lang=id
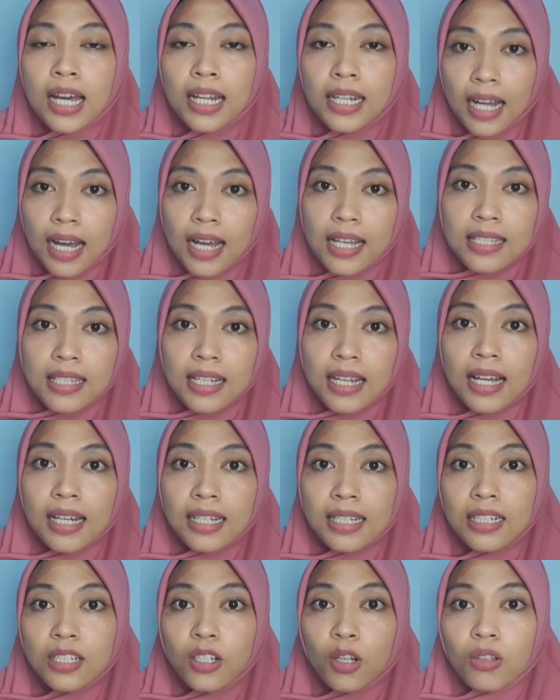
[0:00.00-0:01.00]
Nah setelah
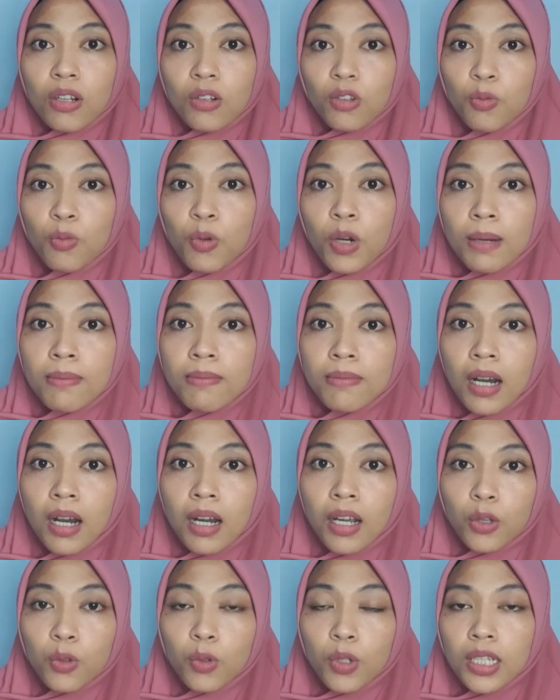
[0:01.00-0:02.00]
ke dokter tumbuh
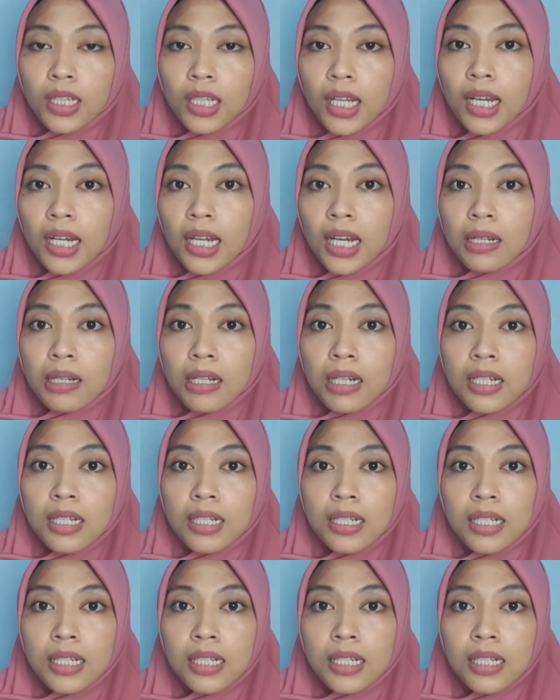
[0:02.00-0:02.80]
kembang itu kita akan